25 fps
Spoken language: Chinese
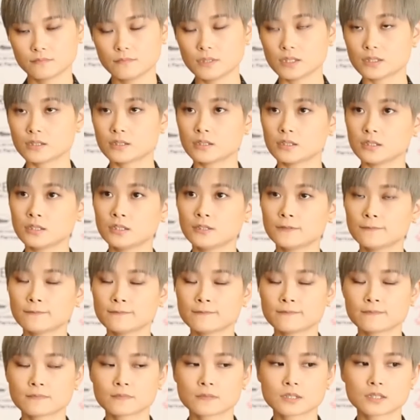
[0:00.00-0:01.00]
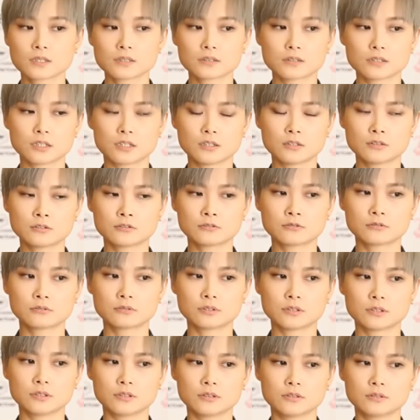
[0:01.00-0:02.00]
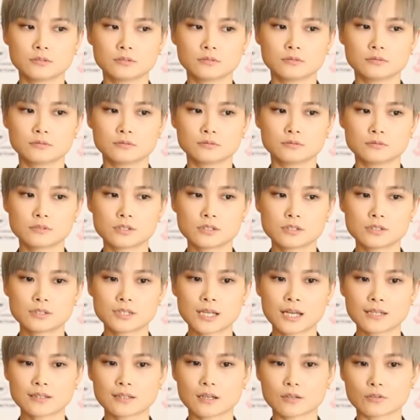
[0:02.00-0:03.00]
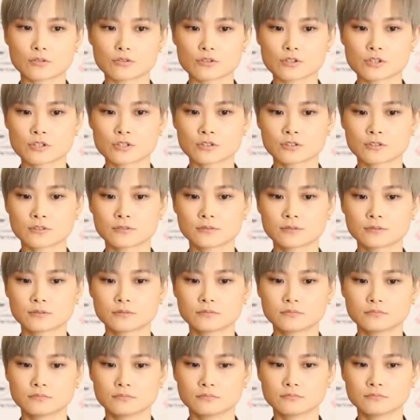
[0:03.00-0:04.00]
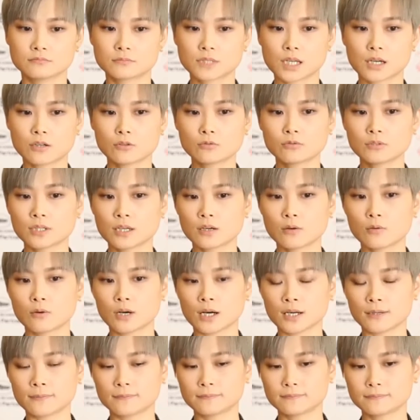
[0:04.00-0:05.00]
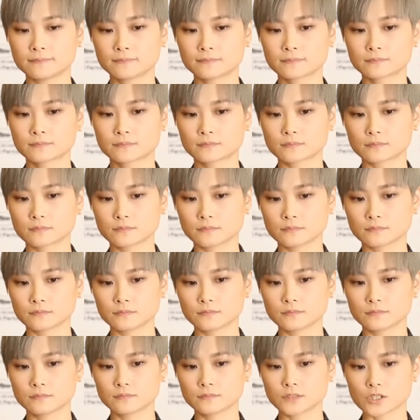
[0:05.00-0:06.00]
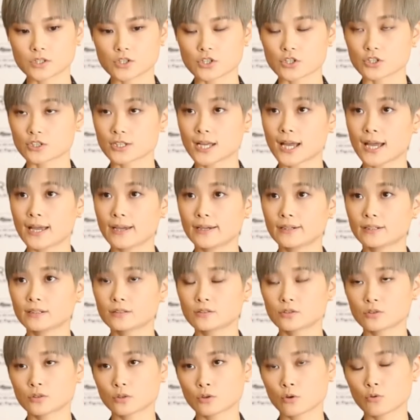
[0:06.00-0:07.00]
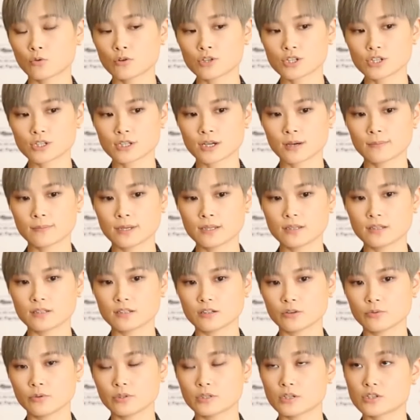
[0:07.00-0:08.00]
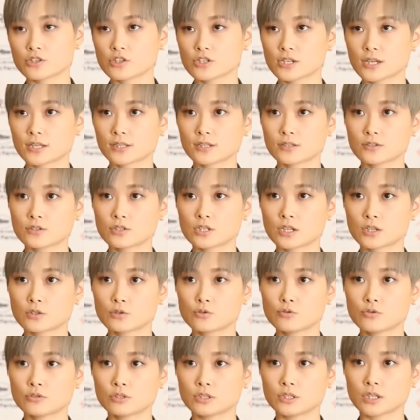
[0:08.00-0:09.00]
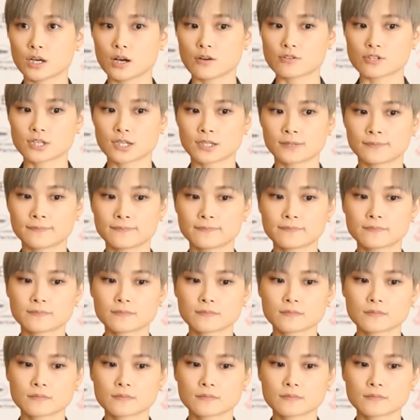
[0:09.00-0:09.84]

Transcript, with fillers: 命题，然后嗯，其实探讨的是嗯当互联网嗯的时代通过社交媒体人与人之间的这个距离好像。